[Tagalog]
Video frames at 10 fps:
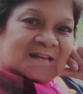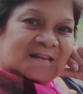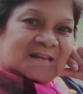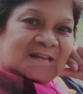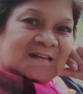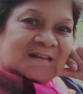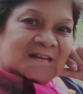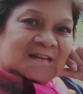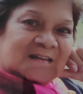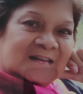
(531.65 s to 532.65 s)
Oo, oh,
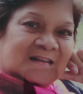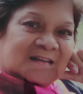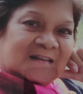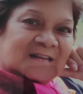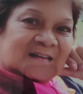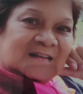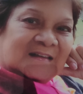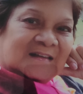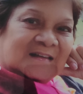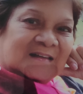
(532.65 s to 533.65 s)
eh,
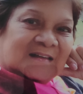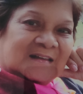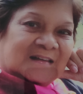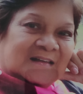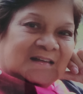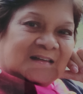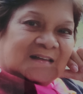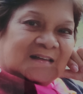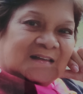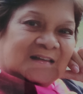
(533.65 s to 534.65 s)
malaki pati yung pangihina
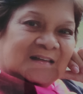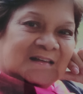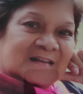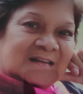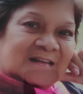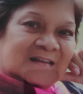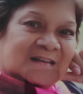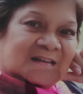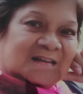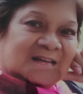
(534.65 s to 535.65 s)
ng katawan ko.
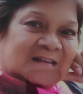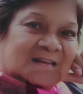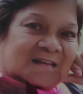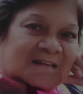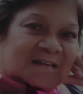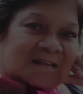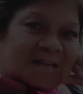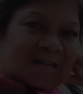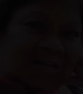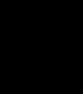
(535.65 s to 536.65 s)
Kaya nilipat ko na
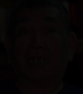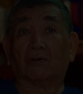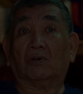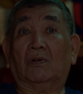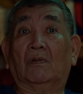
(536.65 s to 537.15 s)
kasi sa anak ko.